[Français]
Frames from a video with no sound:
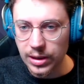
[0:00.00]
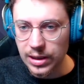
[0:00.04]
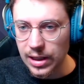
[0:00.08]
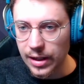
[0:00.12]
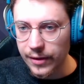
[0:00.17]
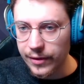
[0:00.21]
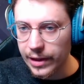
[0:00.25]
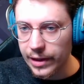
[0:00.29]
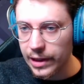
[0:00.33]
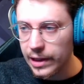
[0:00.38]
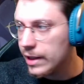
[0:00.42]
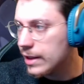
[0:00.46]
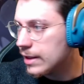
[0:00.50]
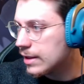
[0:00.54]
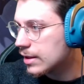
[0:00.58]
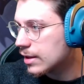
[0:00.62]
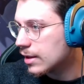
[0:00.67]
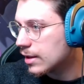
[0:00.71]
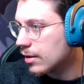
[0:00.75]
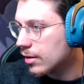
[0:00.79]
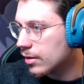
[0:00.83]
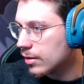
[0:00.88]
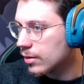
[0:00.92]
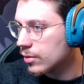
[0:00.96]
qui avait leak,
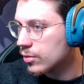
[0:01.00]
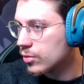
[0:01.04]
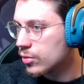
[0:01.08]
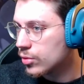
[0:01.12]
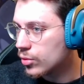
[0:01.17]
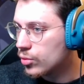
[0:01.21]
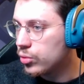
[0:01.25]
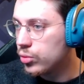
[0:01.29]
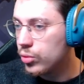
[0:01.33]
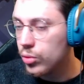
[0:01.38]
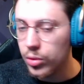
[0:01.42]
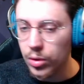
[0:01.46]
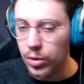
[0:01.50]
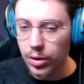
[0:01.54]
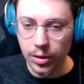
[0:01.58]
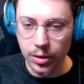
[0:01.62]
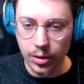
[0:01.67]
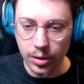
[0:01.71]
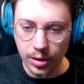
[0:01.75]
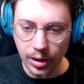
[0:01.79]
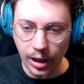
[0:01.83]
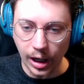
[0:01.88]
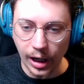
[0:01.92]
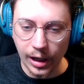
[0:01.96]
du coup
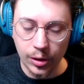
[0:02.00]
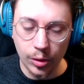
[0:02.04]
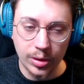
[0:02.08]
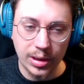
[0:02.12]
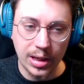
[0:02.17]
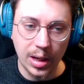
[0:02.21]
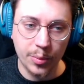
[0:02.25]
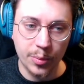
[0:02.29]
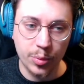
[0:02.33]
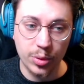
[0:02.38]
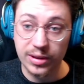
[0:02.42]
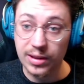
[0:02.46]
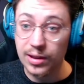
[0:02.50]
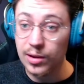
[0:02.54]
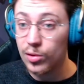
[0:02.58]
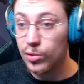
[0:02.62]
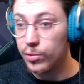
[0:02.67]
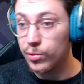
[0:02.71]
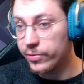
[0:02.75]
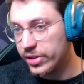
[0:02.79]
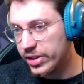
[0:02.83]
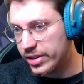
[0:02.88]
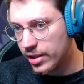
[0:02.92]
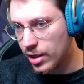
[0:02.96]
Riot l'a posté
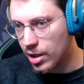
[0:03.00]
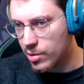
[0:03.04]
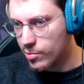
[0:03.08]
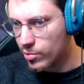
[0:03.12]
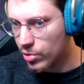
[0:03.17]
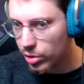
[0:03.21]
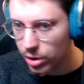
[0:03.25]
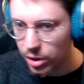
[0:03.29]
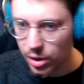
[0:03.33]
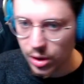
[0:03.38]
officiellement.